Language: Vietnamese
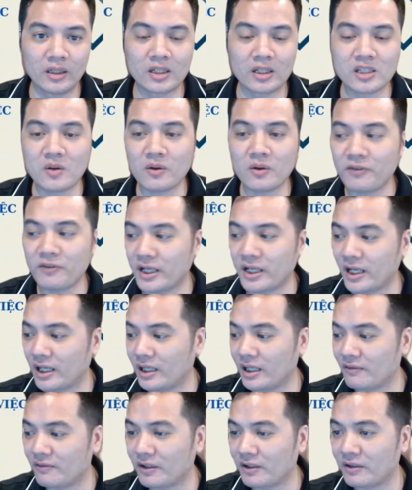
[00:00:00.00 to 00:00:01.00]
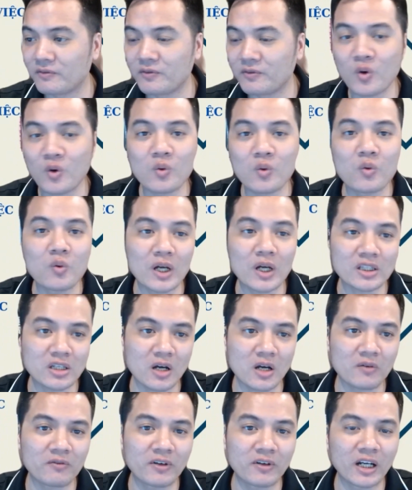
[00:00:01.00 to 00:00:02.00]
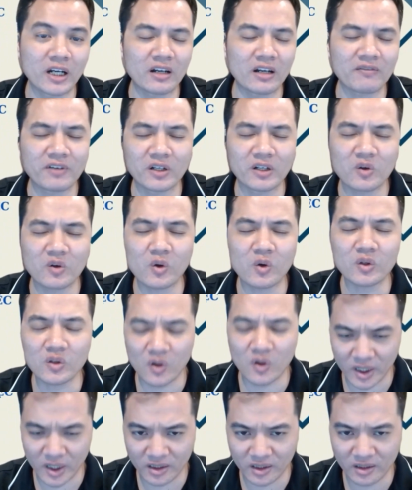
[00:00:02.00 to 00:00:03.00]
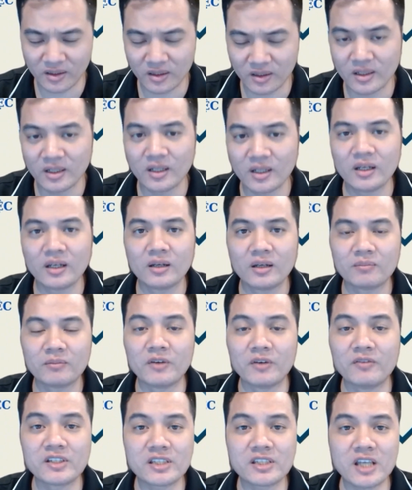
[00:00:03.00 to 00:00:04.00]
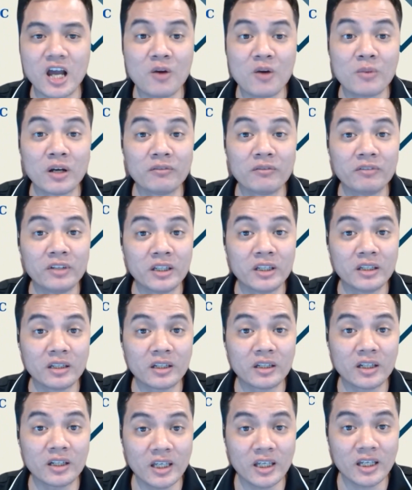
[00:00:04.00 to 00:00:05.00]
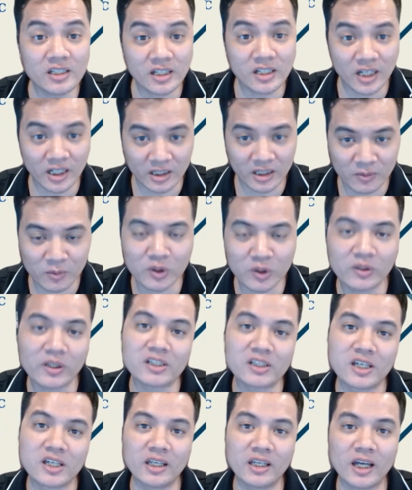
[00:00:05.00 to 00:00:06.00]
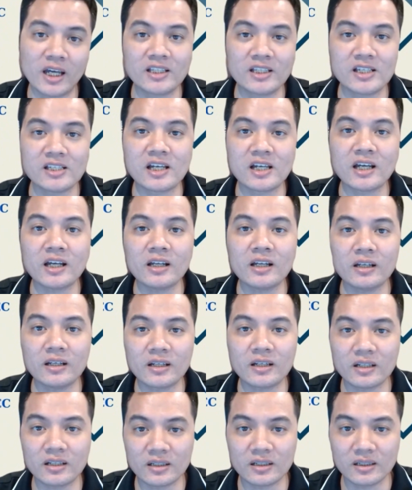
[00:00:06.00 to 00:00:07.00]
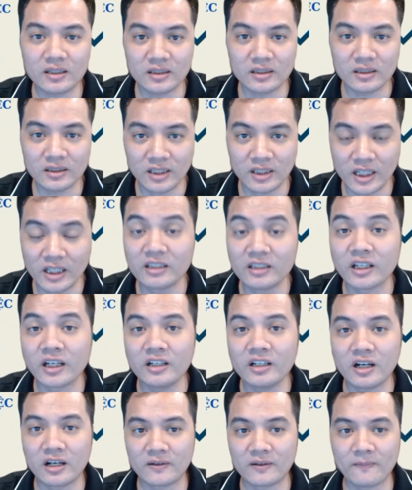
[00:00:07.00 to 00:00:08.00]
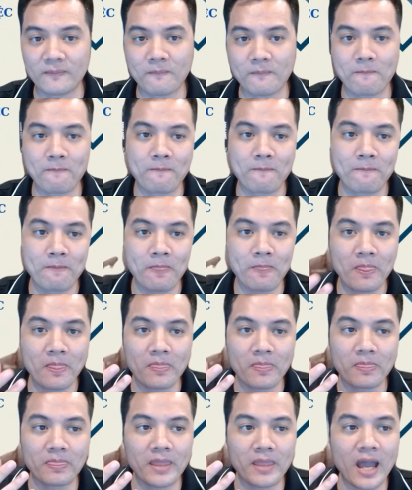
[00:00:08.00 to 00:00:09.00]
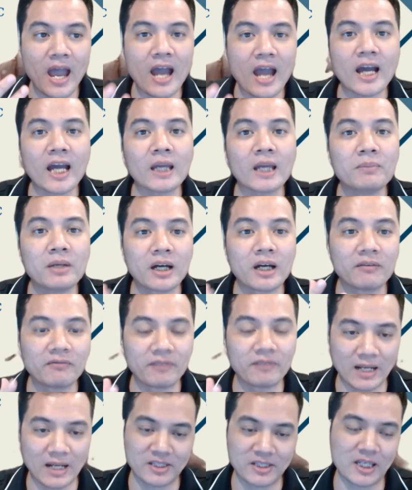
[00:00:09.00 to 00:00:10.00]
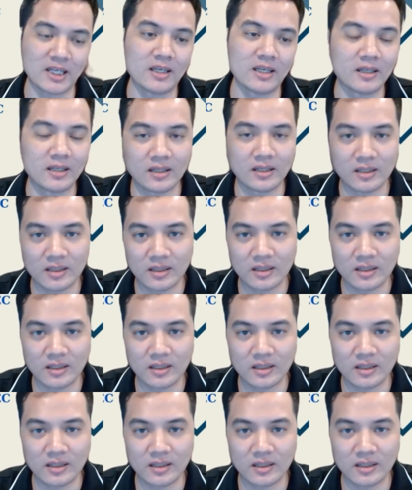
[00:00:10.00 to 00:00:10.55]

Thì ở trong cái phần này là phần vô cùng quan trọng, phần này là phần cốt lõi. Bởi vì sao? Bởi vì khi anh chị đạt được mục tiêu tài chính, anh chị sẽ nhìn thấy được là hàng ngày mình cần phải làm gì,